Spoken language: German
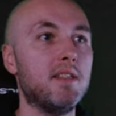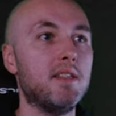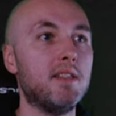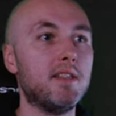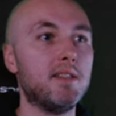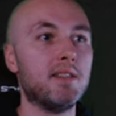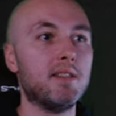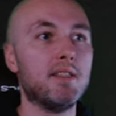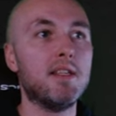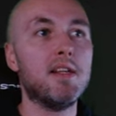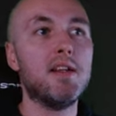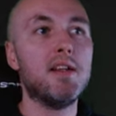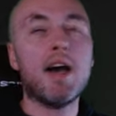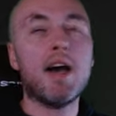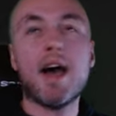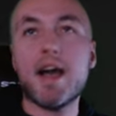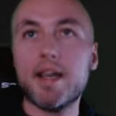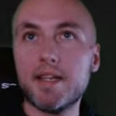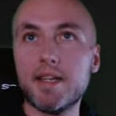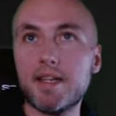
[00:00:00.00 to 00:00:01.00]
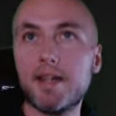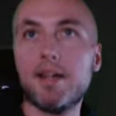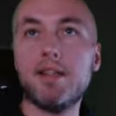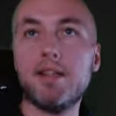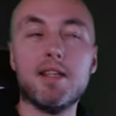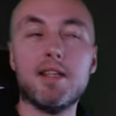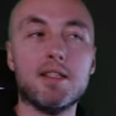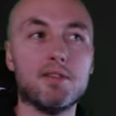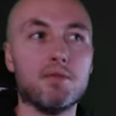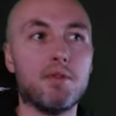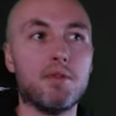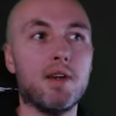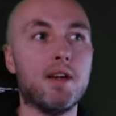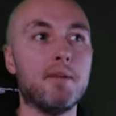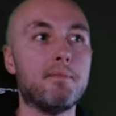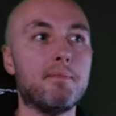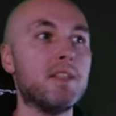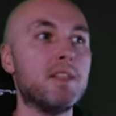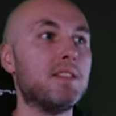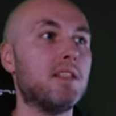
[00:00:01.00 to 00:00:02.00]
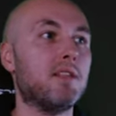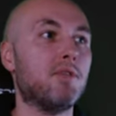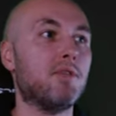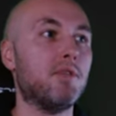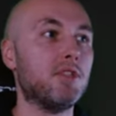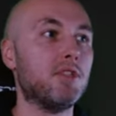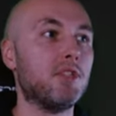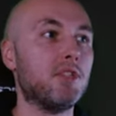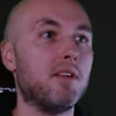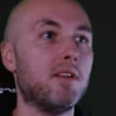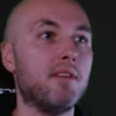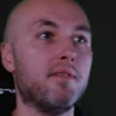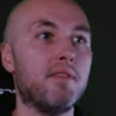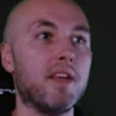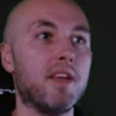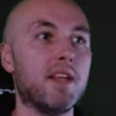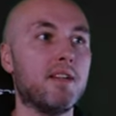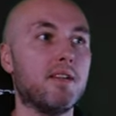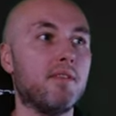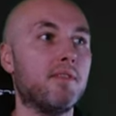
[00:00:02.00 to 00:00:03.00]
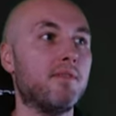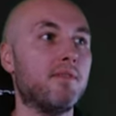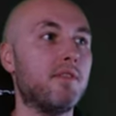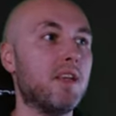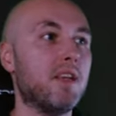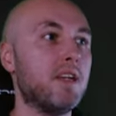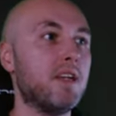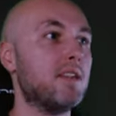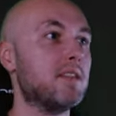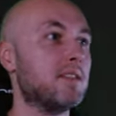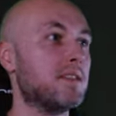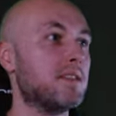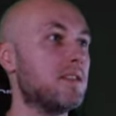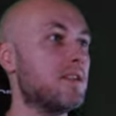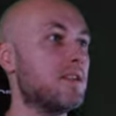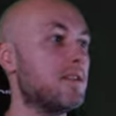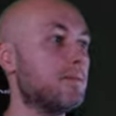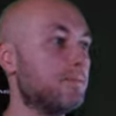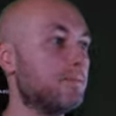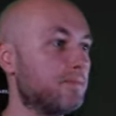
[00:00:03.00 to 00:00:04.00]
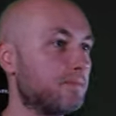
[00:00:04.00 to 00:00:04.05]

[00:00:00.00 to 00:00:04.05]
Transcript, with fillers: das Ziel. Eigentlich ja sogar bester Deutscher werden wäre das Ziel.